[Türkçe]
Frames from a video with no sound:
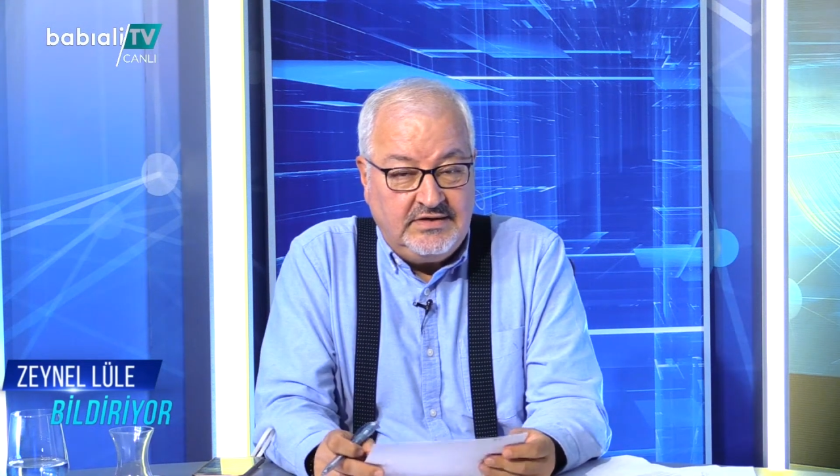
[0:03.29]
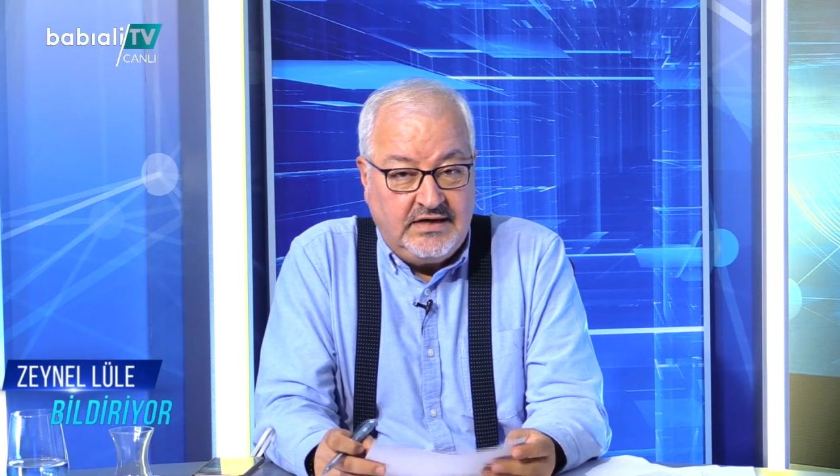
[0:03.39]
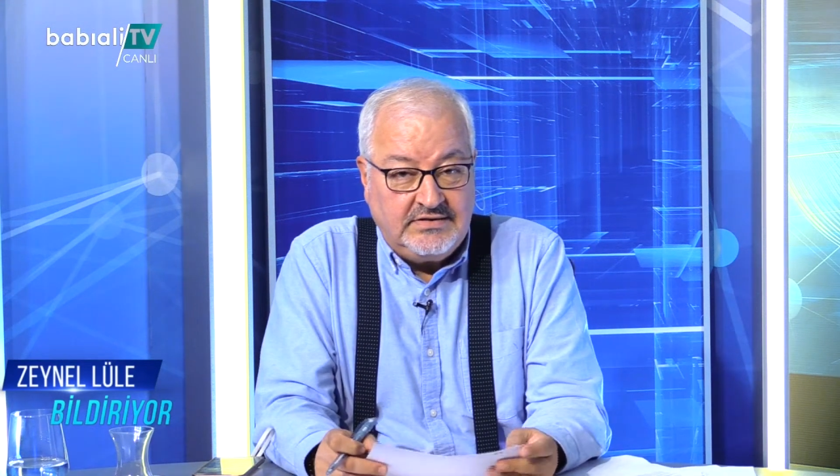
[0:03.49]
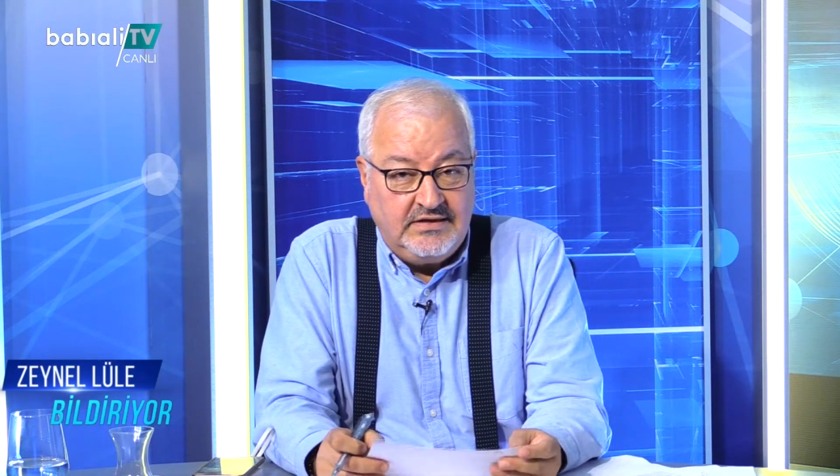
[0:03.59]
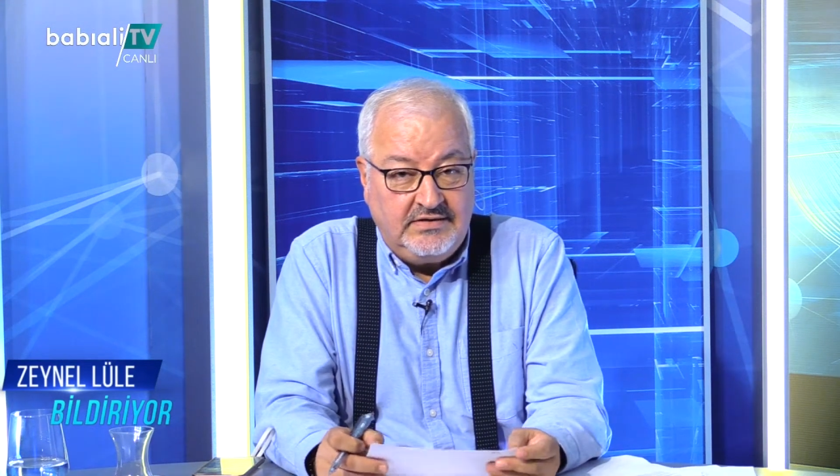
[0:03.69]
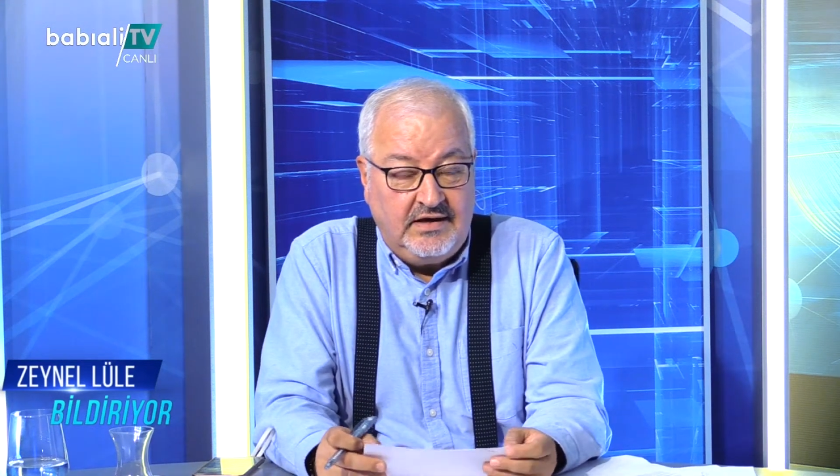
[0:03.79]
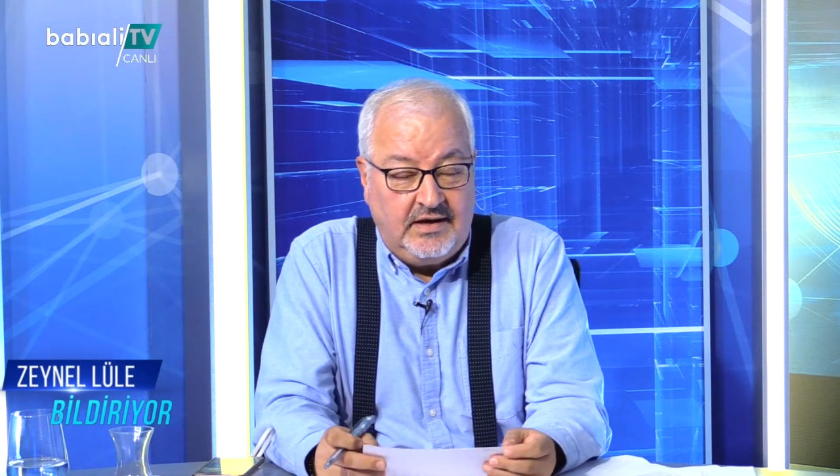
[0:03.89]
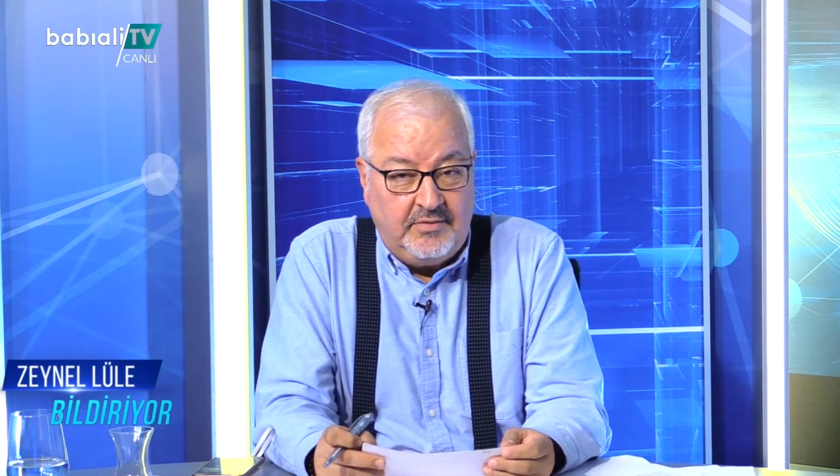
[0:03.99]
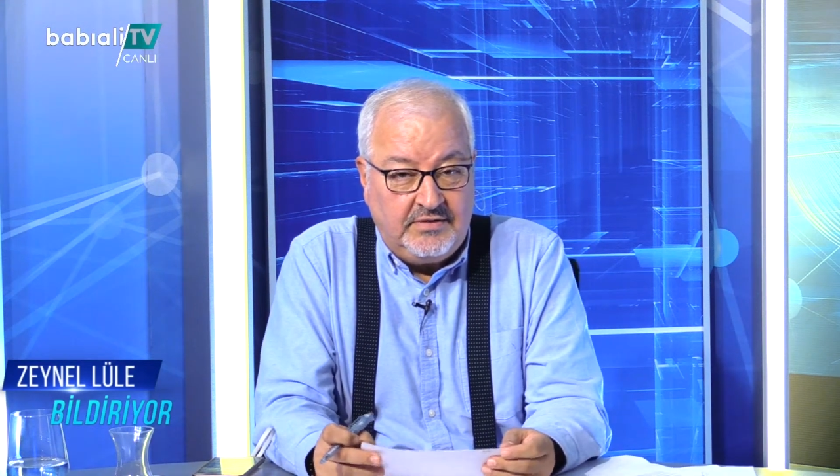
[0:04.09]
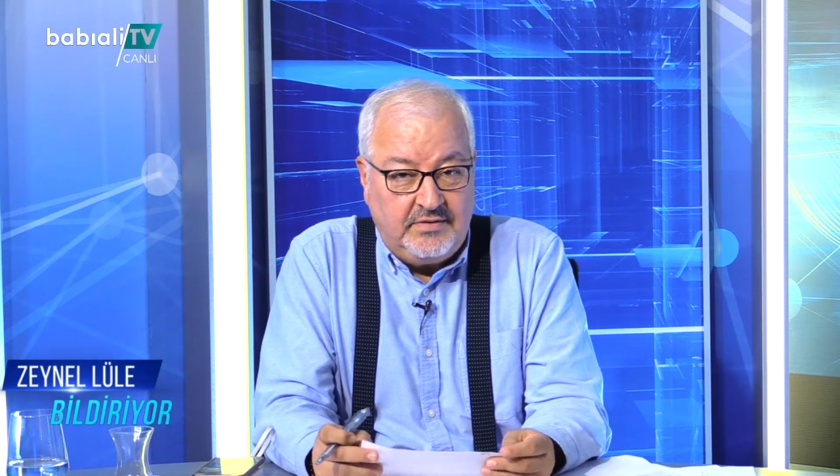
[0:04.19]

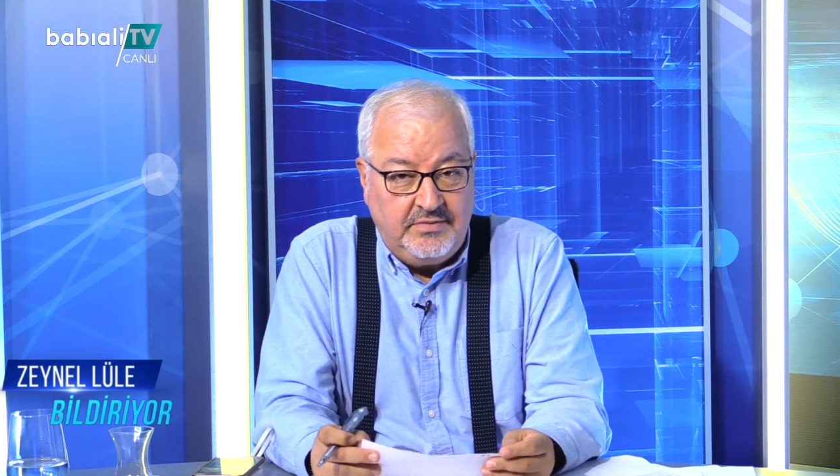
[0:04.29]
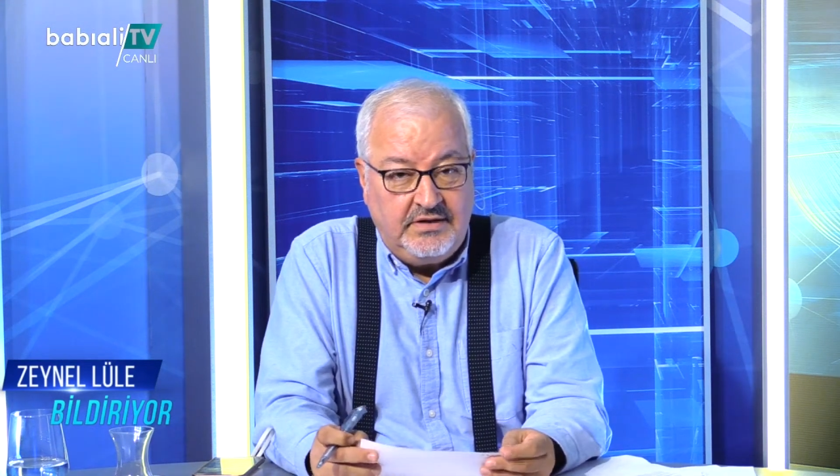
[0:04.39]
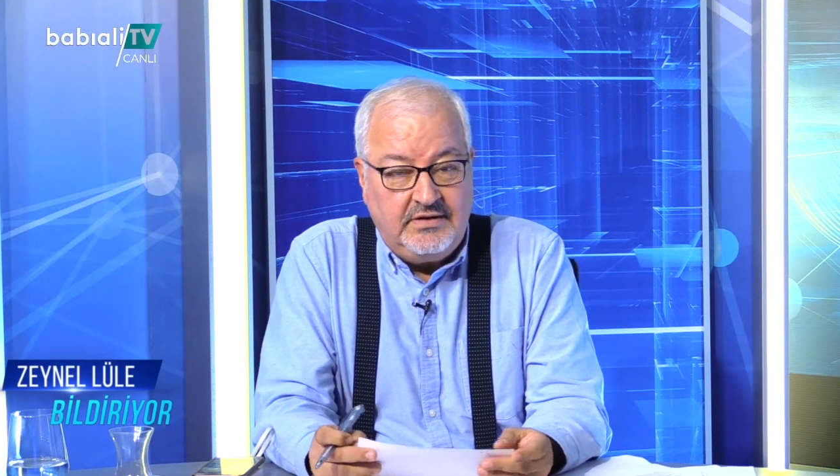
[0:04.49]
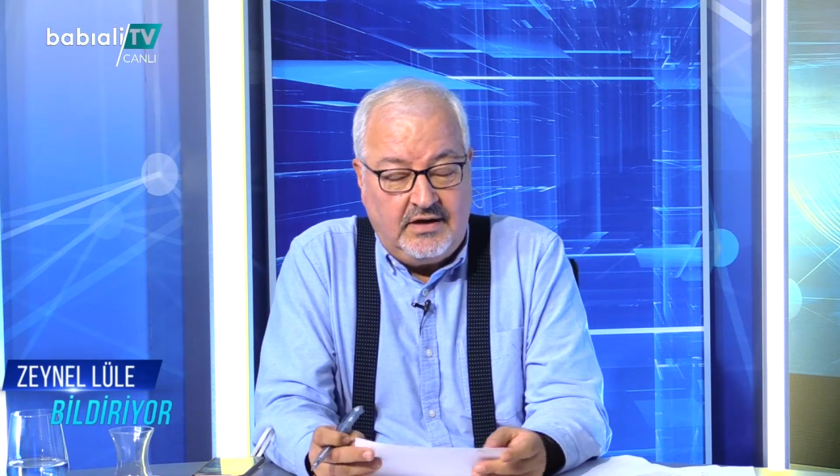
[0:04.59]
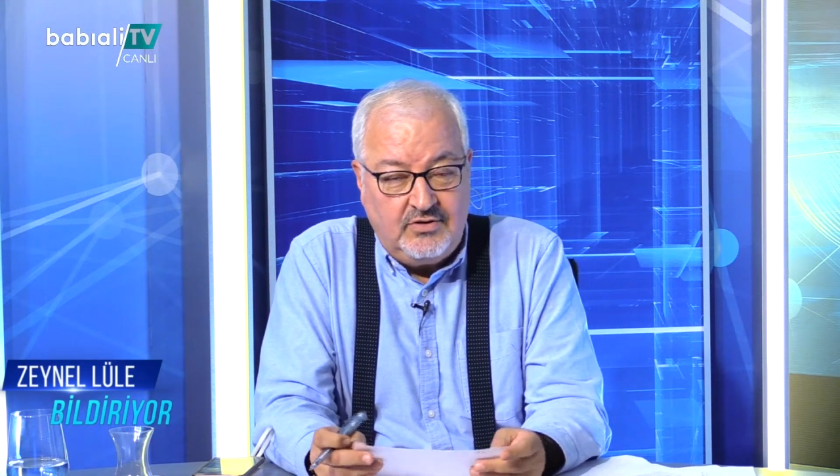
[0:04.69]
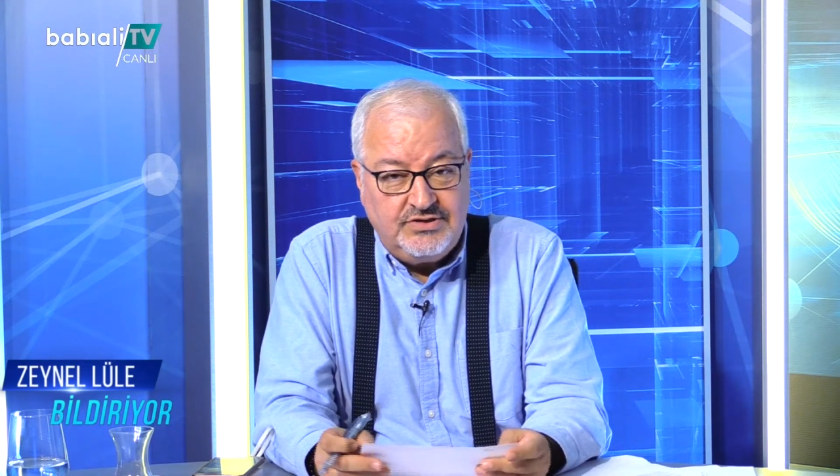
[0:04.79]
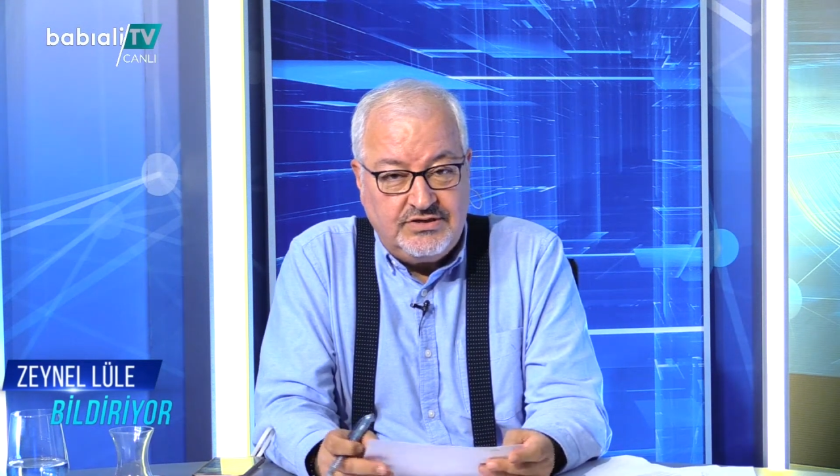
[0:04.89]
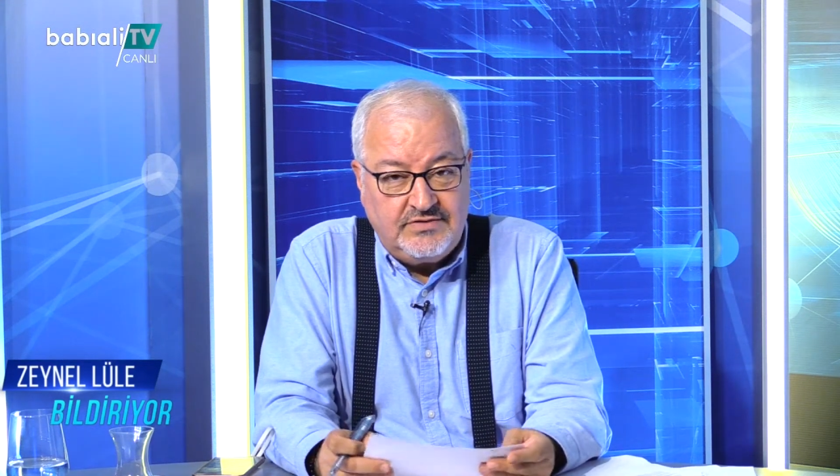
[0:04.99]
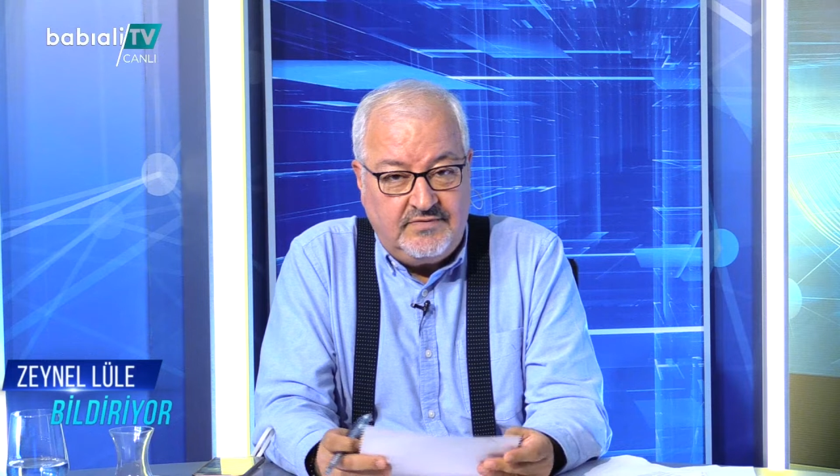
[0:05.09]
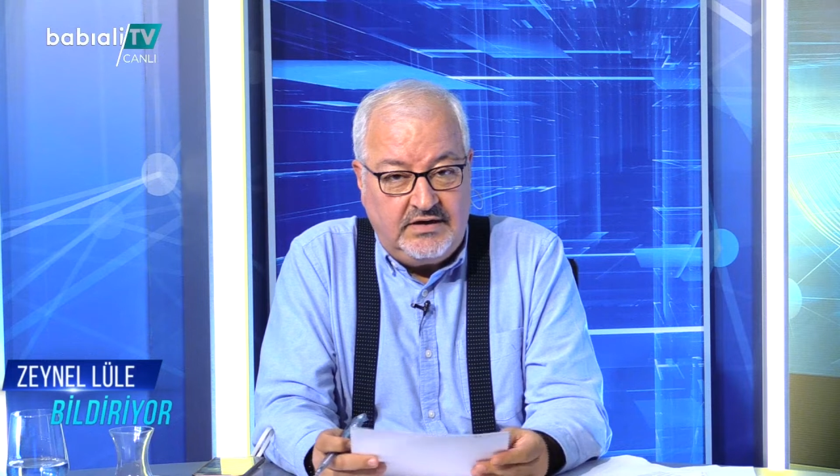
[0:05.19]
siyasette ama tabii ki daha
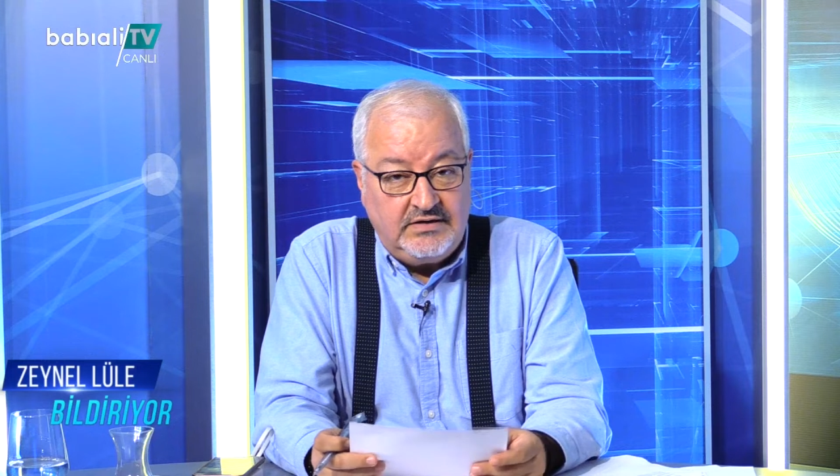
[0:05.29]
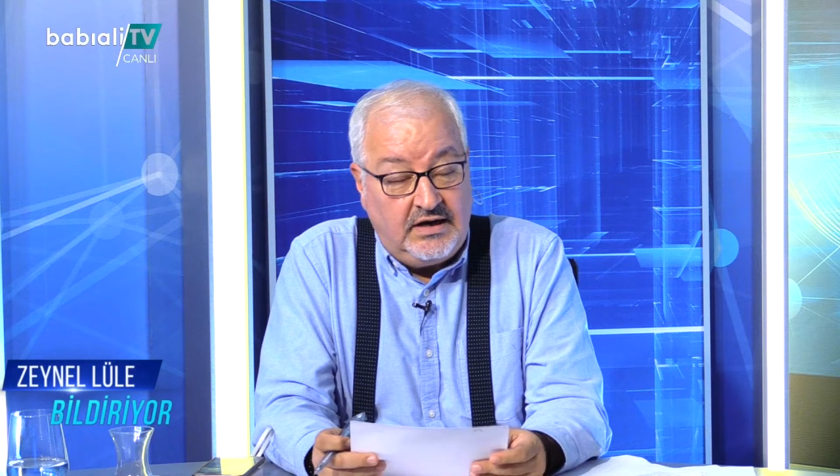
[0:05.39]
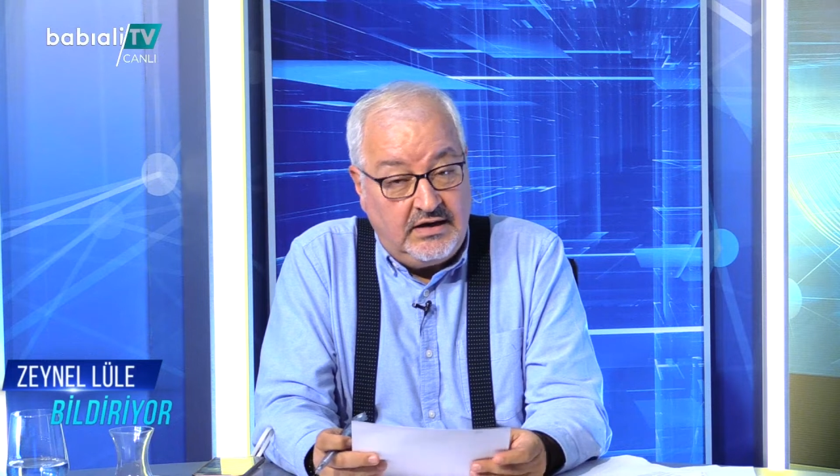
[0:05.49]
öncesi var.